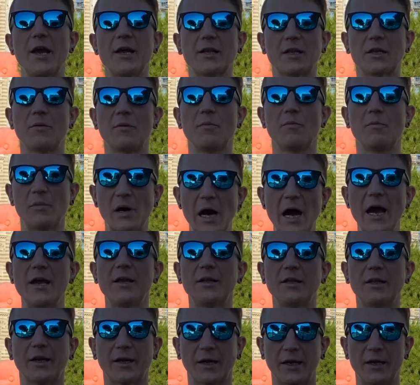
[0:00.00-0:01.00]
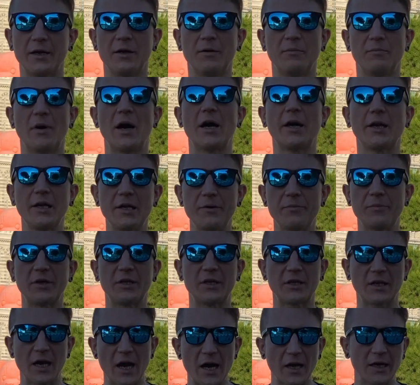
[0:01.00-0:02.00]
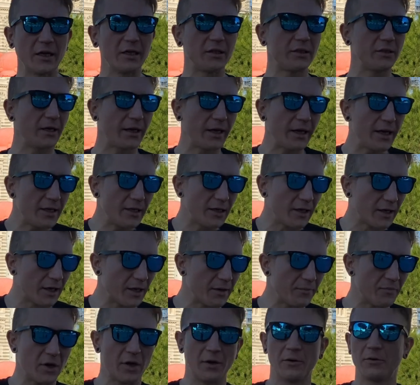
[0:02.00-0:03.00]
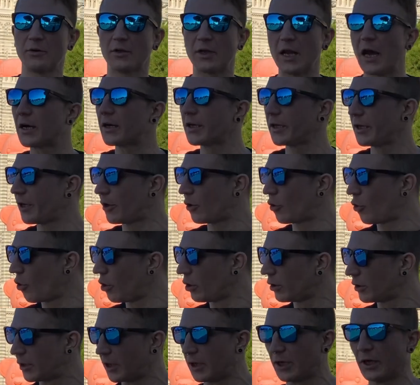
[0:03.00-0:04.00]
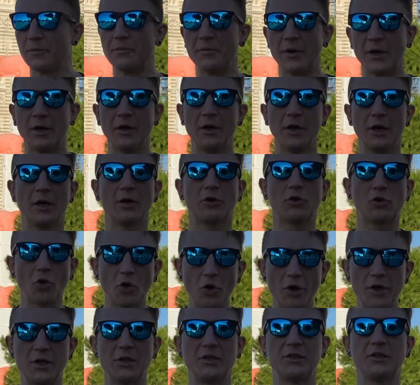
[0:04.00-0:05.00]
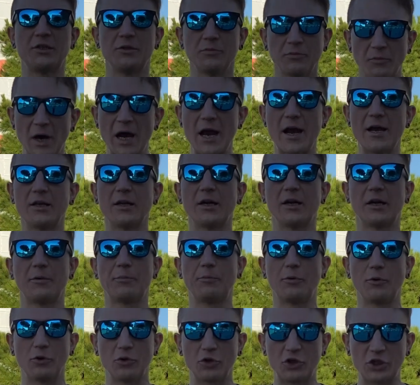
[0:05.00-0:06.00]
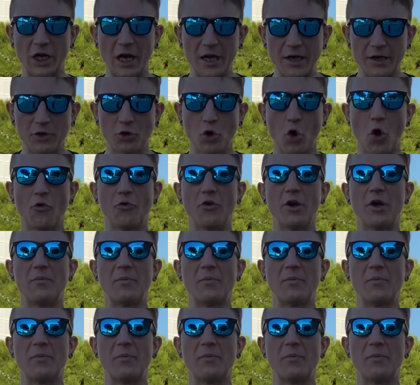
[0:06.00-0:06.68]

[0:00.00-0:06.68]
этом майнеры могли быть как и трейдерами, так и холдерами. То есть майнеры получали новые